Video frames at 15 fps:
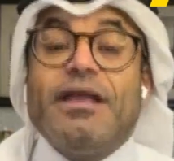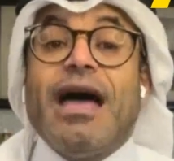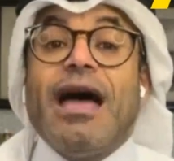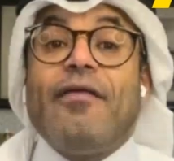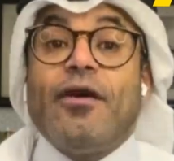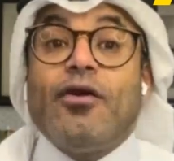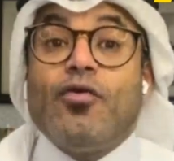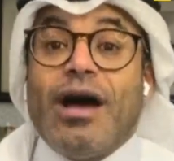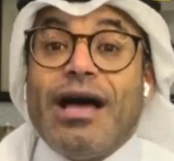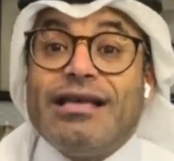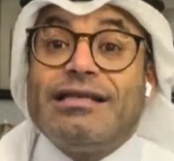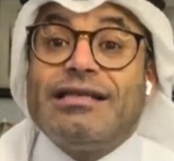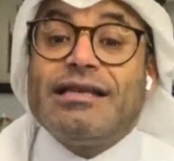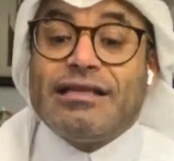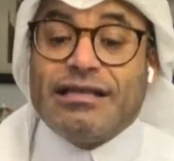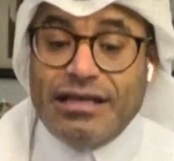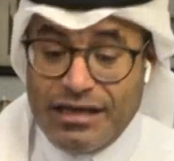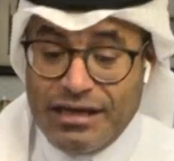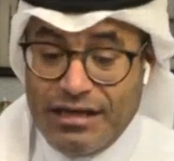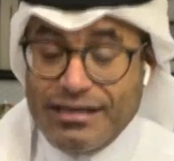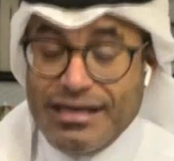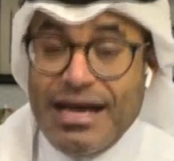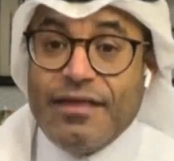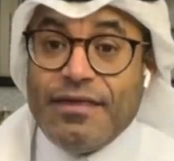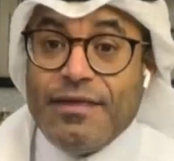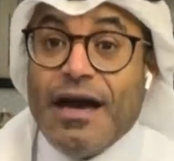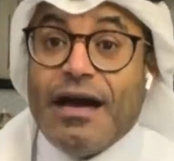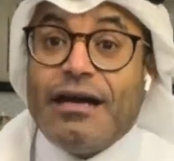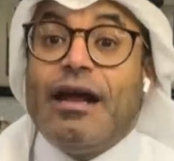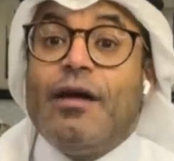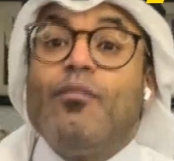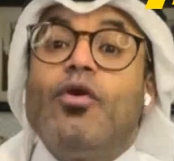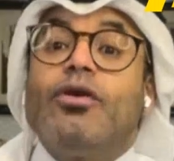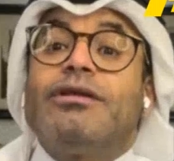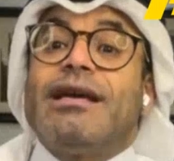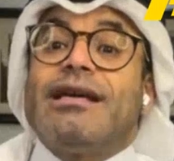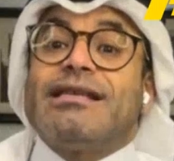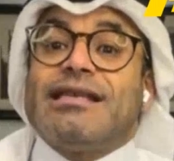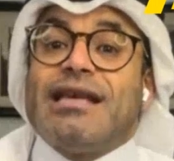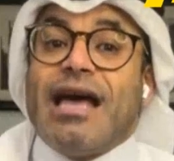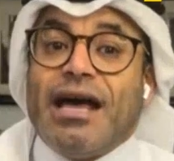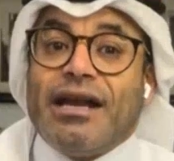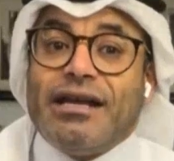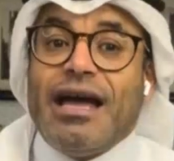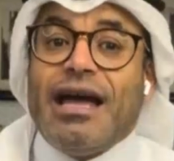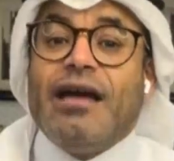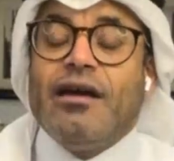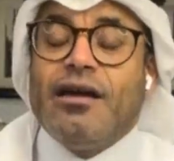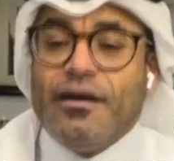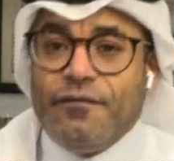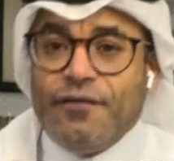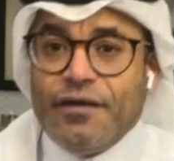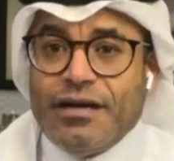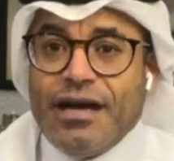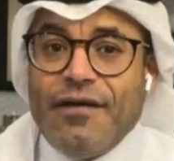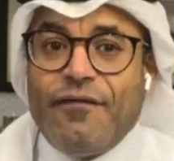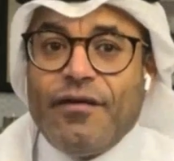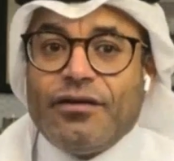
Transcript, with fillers: هذا يعزز احداث نقله متسارعه في كافه